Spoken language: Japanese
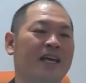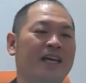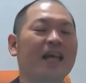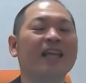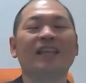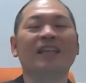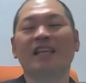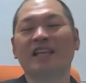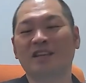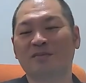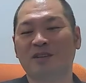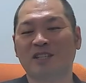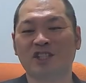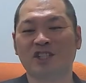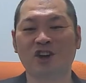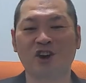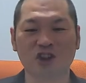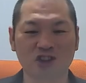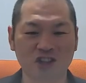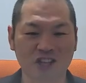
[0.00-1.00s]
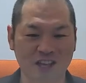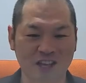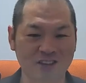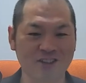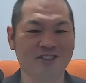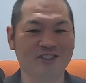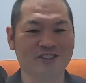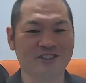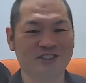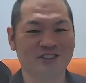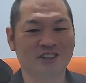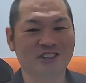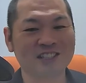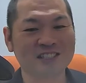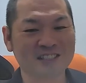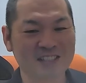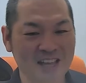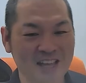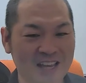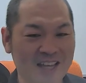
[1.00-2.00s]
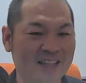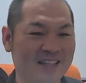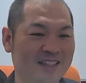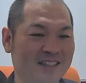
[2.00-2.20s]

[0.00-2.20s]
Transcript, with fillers: やっていきましょうっていうところですね。